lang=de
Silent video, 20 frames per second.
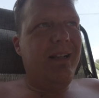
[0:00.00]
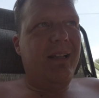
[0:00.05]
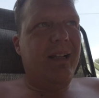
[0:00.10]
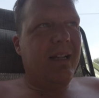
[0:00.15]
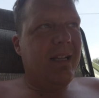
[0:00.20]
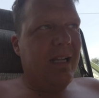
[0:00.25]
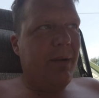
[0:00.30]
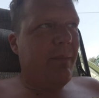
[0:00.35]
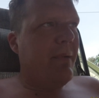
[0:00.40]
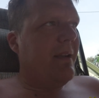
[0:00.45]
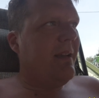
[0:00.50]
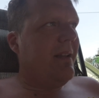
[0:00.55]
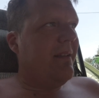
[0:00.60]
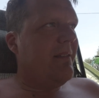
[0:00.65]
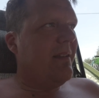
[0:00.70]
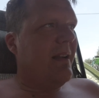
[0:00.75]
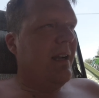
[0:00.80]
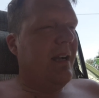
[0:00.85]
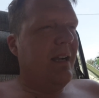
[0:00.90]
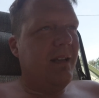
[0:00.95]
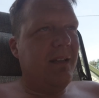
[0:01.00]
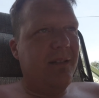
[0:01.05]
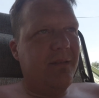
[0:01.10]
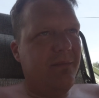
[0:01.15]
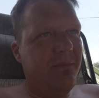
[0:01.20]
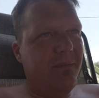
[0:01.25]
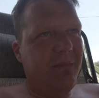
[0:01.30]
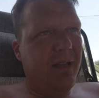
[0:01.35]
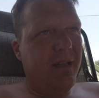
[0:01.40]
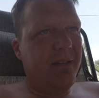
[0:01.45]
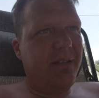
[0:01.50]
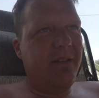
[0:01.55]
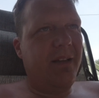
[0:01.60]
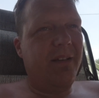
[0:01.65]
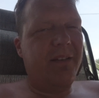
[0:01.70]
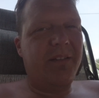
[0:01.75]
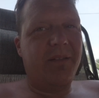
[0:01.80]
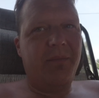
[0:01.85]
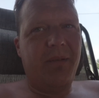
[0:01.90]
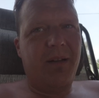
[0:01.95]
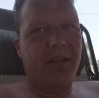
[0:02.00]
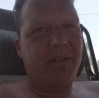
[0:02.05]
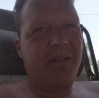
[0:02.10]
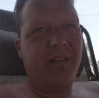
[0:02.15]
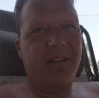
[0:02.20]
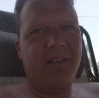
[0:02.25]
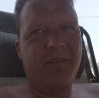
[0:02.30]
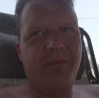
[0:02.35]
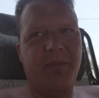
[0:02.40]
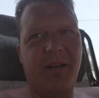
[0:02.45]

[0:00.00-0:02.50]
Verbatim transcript: Da kann man nicht sagen, mach das, mach das,